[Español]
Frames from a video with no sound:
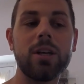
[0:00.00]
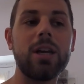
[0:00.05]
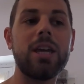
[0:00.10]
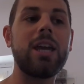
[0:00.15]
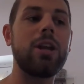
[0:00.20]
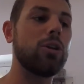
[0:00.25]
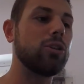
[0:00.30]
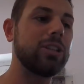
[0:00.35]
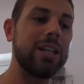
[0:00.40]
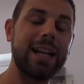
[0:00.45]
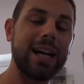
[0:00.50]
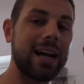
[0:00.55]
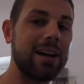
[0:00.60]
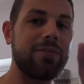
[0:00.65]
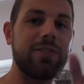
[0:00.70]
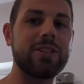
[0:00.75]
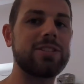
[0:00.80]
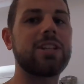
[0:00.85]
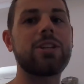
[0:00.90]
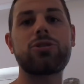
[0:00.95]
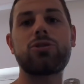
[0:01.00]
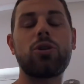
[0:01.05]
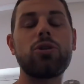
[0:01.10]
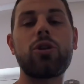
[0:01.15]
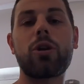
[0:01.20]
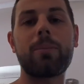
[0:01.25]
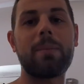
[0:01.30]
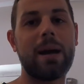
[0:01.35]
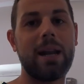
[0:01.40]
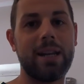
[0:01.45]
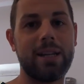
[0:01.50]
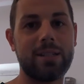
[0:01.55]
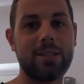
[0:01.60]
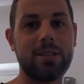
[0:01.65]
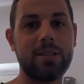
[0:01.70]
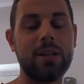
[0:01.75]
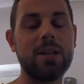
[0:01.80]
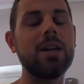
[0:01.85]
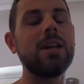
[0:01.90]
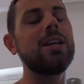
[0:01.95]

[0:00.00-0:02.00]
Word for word: y no tiene gafas de sol normales.